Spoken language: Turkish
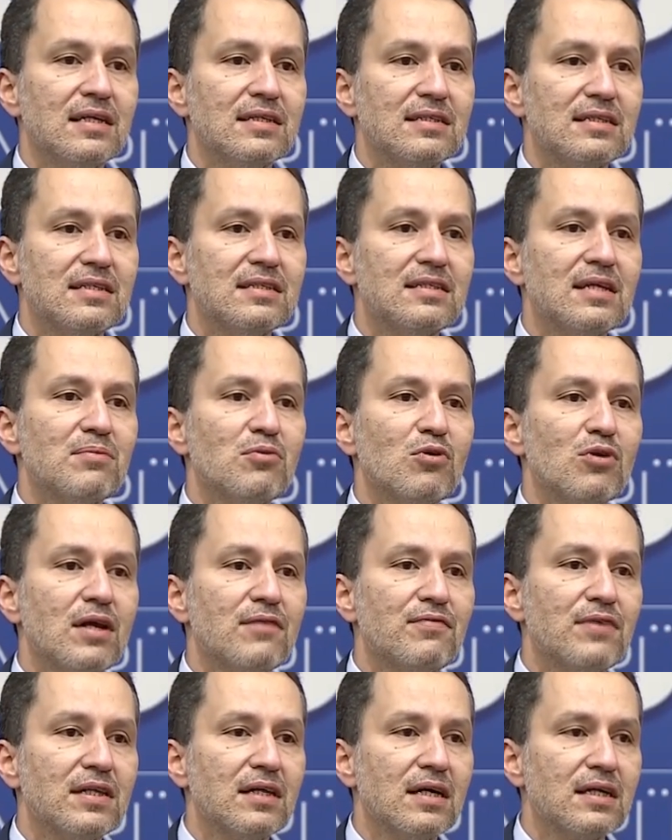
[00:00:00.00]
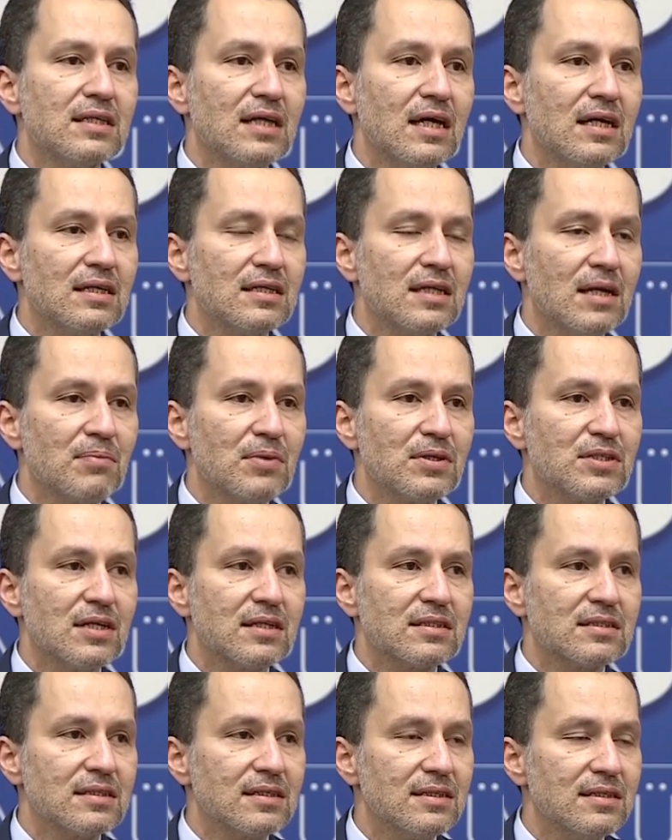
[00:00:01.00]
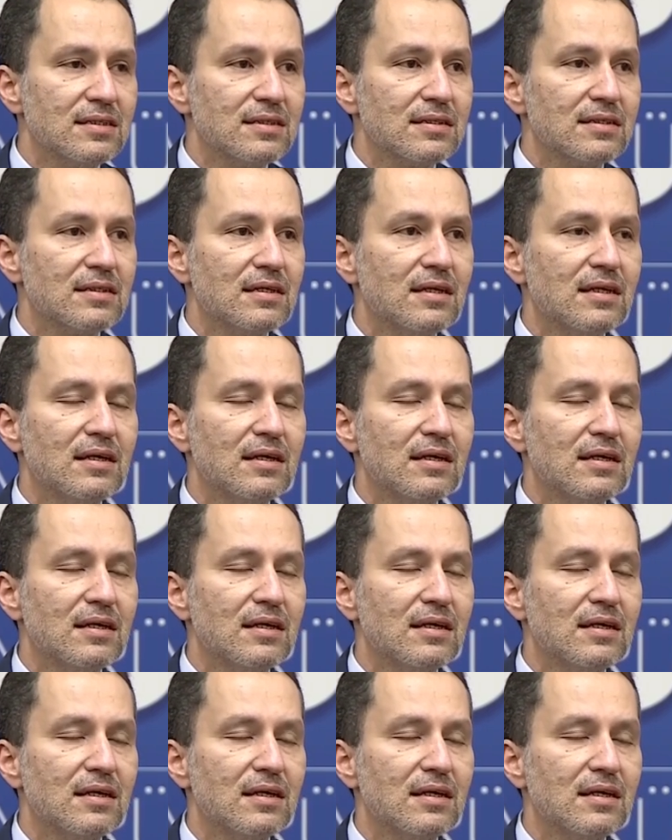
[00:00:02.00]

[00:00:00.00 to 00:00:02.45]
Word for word: siz de böyle fedakarlık yapacaksınız.''